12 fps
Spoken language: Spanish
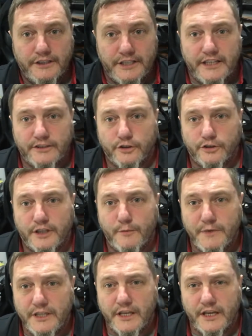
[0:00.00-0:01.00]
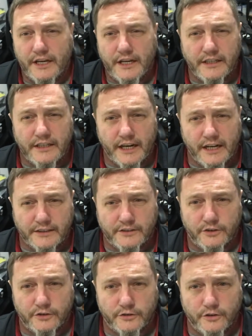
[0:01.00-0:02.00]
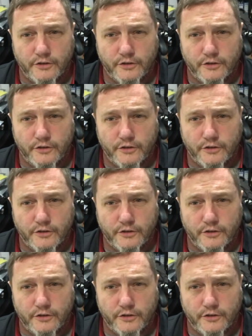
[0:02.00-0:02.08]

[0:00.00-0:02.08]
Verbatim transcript: y eso se mide en hercios.